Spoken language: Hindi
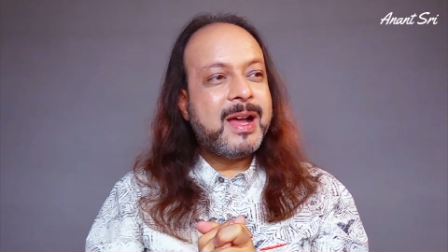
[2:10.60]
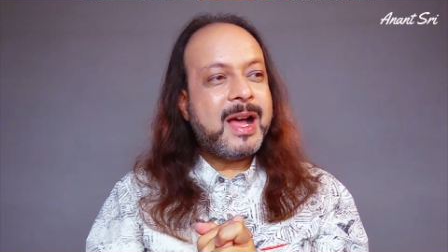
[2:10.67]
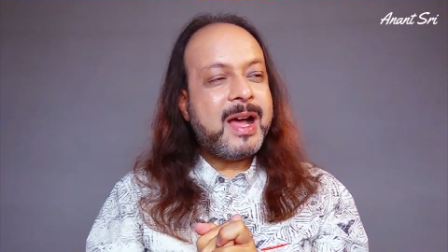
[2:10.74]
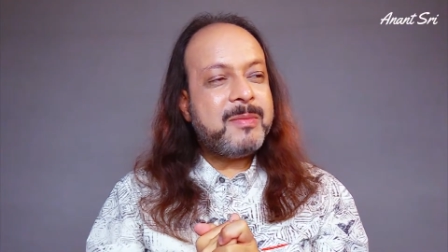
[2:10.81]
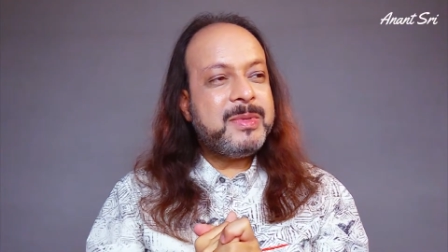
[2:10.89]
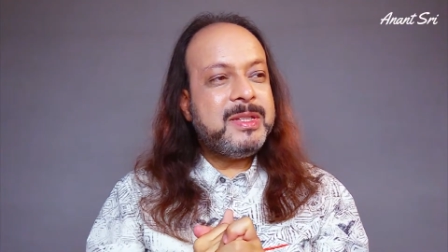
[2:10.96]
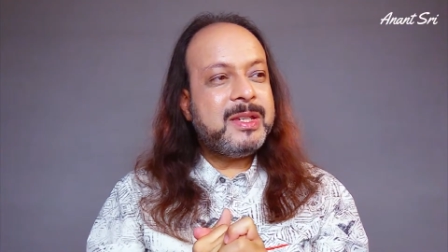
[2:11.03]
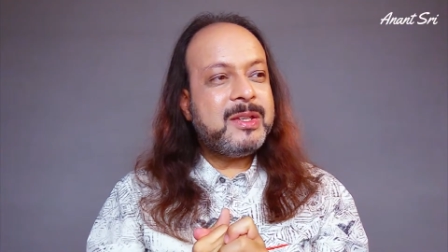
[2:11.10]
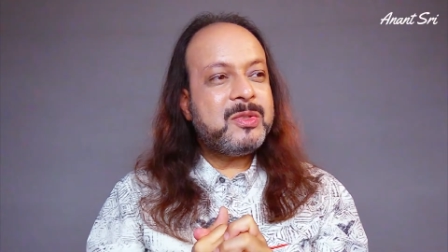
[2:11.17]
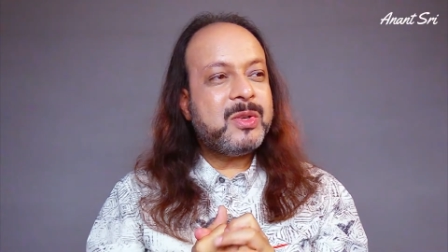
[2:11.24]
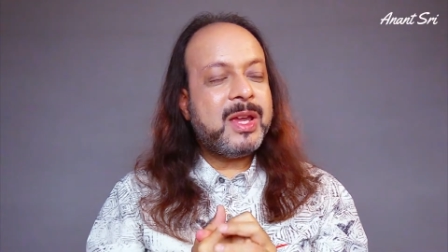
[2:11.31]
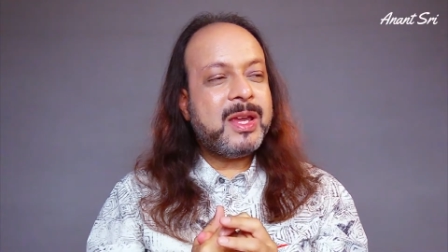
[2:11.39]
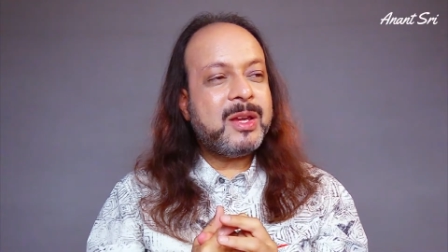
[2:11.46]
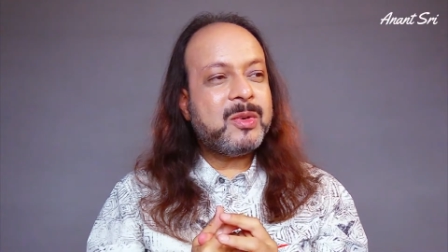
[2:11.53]
अब ये
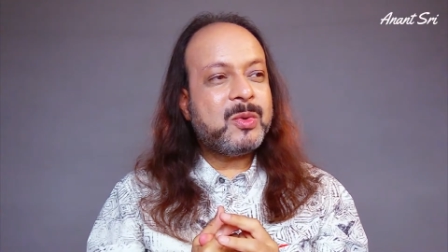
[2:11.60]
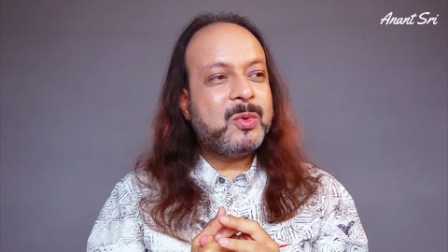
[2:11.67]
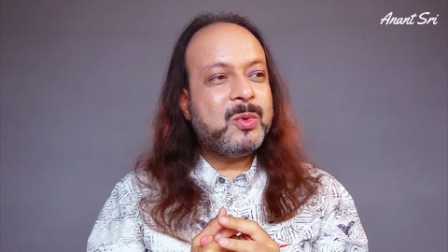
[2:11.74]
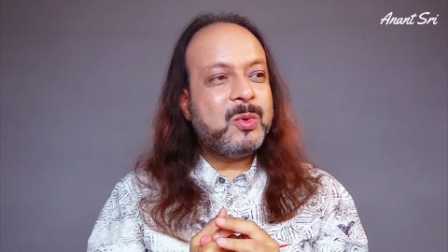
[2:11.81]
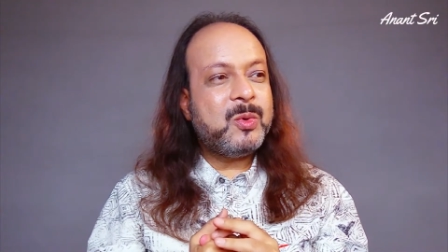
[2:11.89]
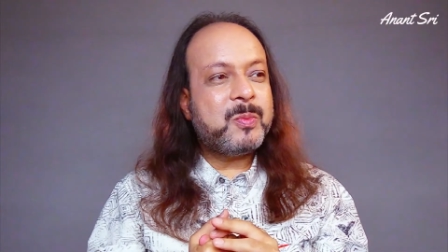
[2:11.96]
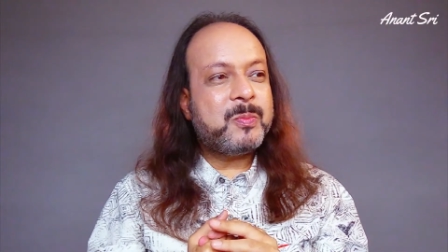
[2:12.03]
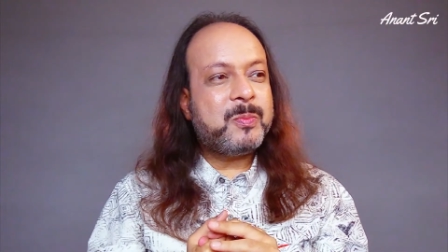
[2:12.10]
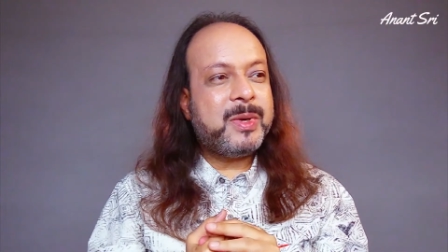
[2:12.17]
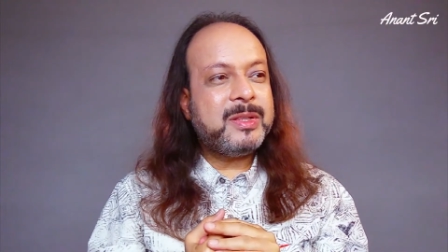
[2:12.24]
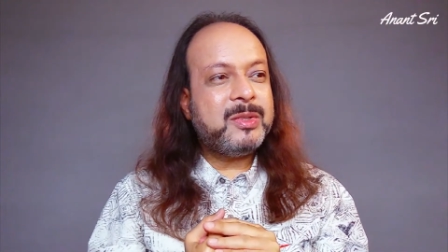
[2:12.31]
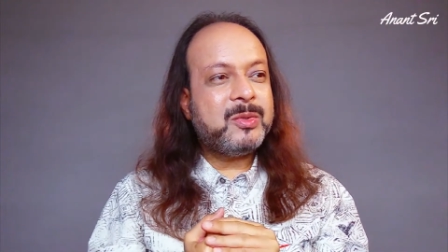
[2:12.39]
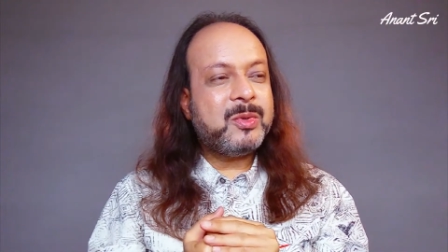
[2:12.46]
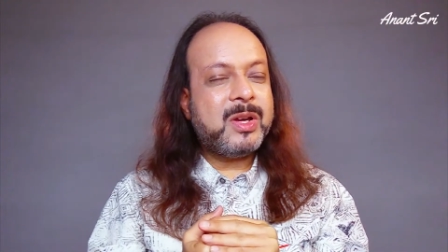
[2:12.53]
जो है गुरु
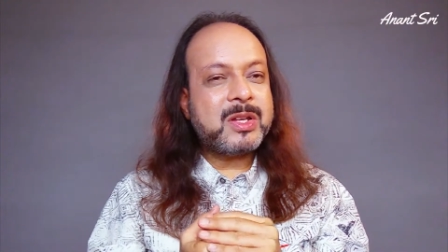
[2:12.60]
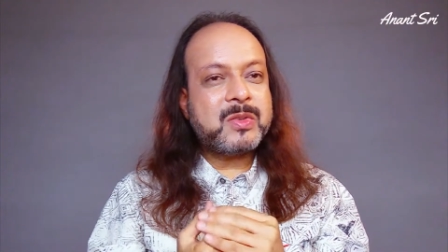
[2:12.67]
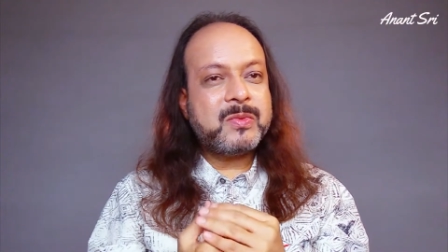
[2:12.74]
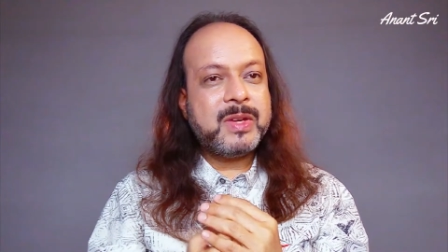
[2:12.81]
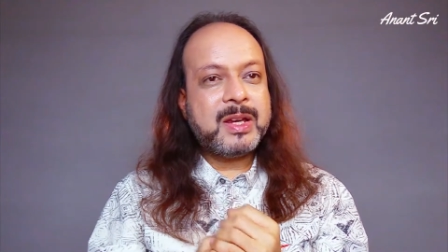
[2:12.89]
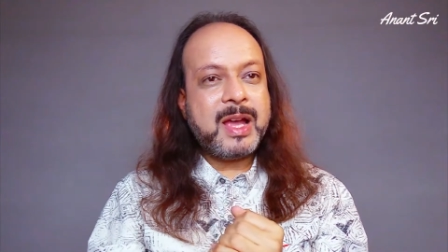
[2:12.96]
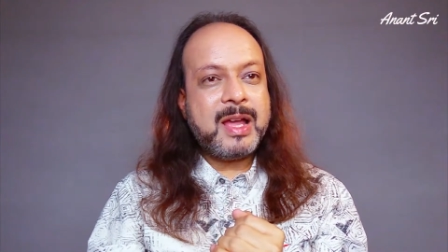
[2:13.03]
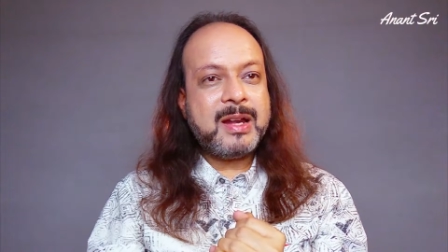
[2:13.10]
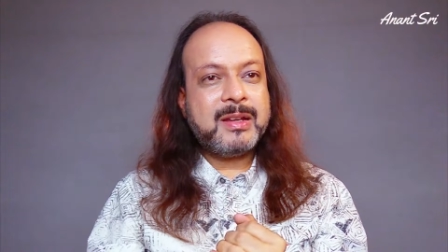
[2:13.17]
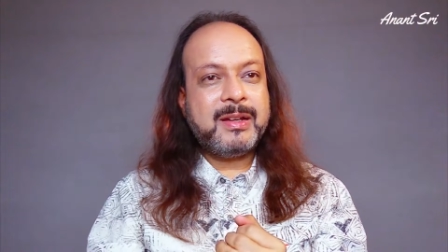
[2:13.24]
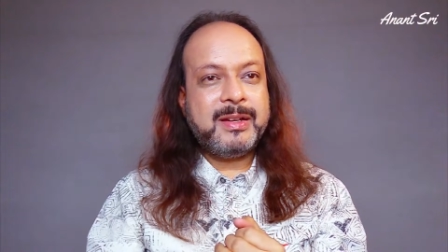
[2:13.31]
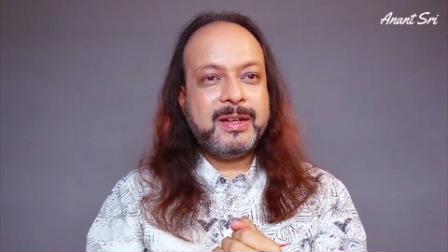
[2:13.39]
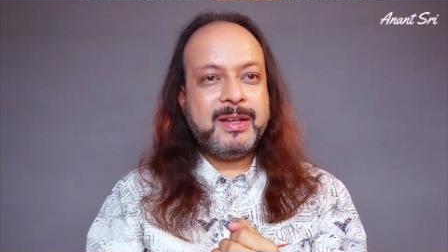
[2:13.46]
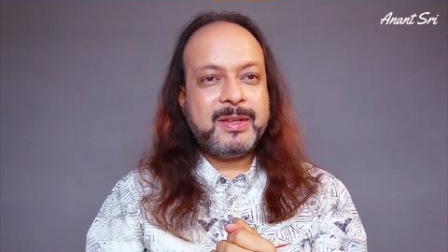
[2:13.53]
पद को अस्वीकार
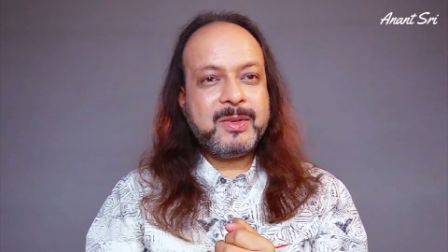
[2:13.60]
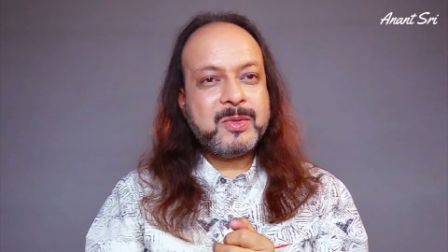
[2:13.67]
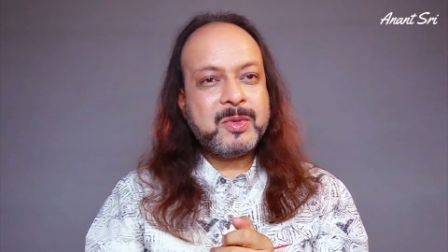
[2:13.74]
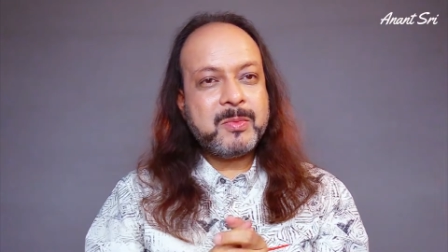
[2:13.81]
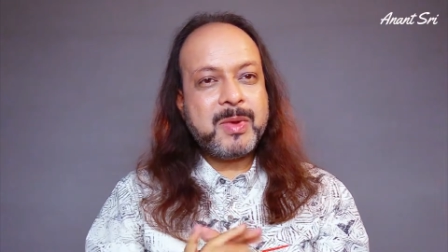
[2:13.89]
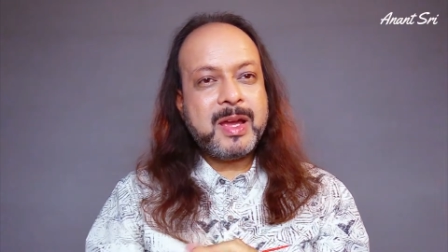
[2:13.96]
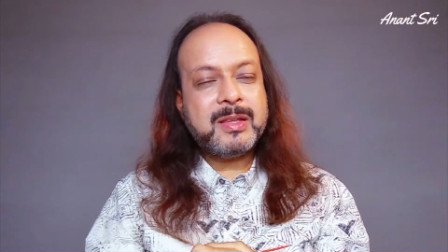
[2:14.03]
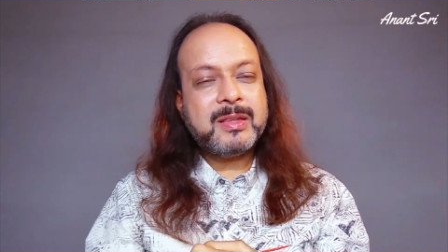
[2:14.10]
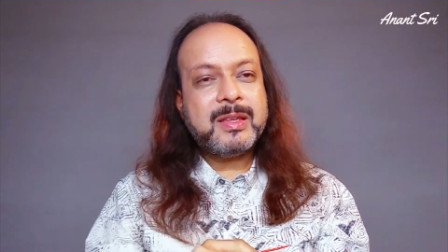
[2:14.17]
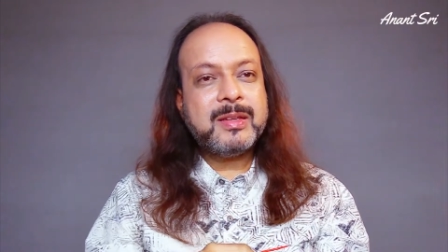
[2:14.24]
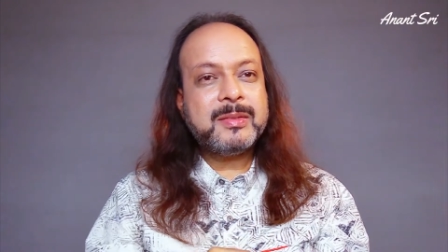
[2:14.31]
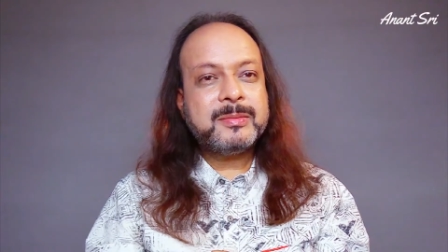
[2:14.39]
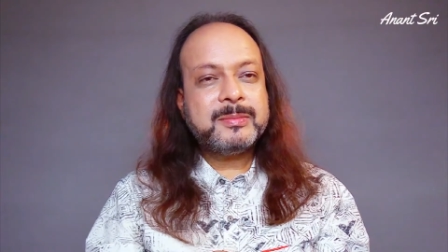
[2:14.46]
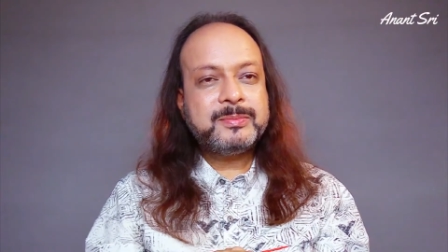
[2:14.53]
करने की जो बात है